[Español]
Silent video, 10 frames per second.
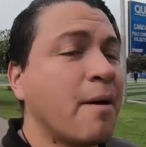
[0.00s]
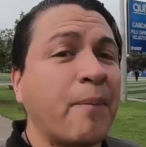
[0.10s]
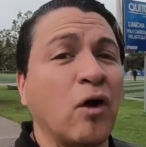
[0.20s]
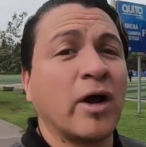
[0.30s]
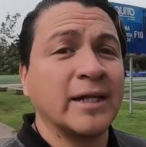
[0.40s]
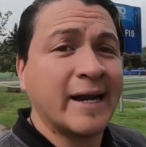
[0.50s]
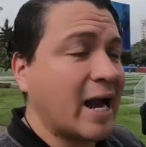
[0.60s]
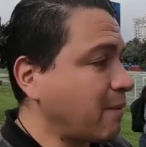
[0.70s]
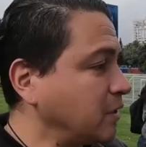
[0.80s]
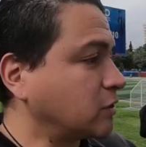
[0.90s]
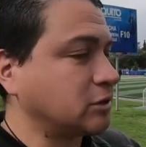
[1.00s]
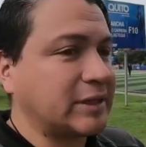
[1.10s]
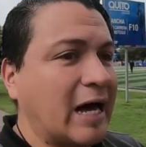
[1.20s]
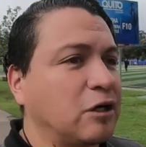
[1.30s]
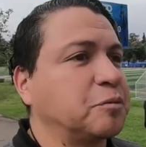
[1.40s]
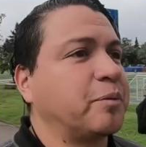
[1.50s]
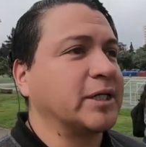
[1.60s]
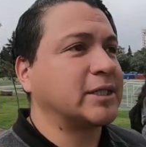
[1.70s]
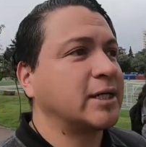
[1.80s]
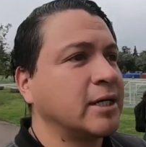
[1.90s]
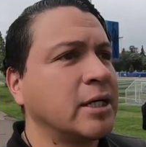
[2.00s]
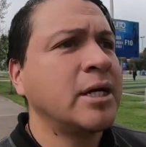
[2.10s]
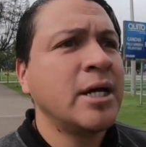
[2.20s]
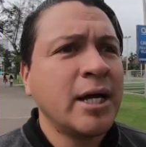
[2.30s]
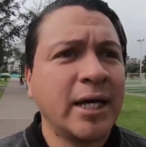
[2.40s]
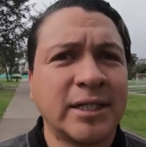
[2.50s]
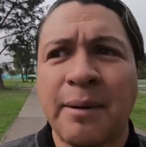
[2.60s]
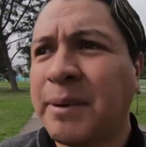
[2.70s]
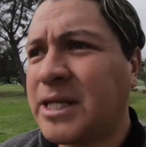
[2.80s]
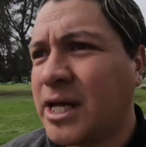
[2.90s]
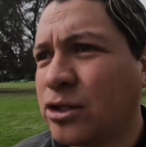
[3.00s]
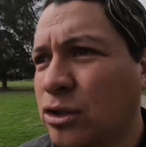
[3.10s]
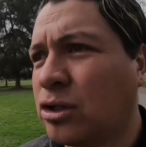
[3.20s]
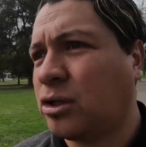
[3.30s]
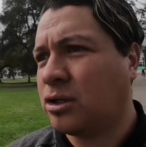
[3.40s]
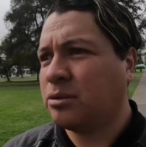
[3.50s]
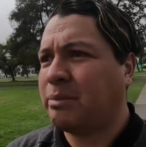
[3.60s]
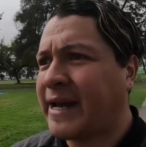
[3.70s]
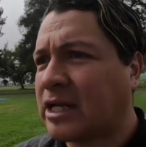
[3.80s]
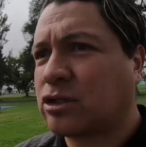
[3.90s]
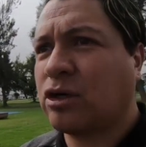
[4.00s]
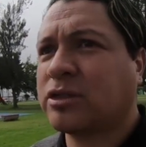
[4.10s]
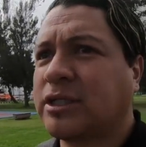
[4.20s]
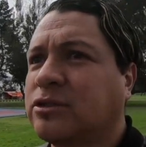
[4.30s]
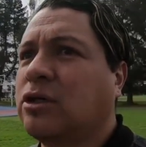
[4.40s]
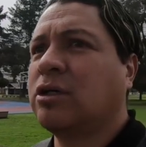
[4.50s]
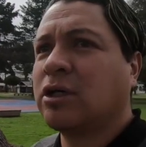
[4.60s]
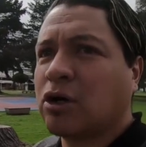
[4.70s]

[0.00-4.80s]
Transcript: Por lo general, a mis costados, pues están vendiendo varias cosas, ¿no?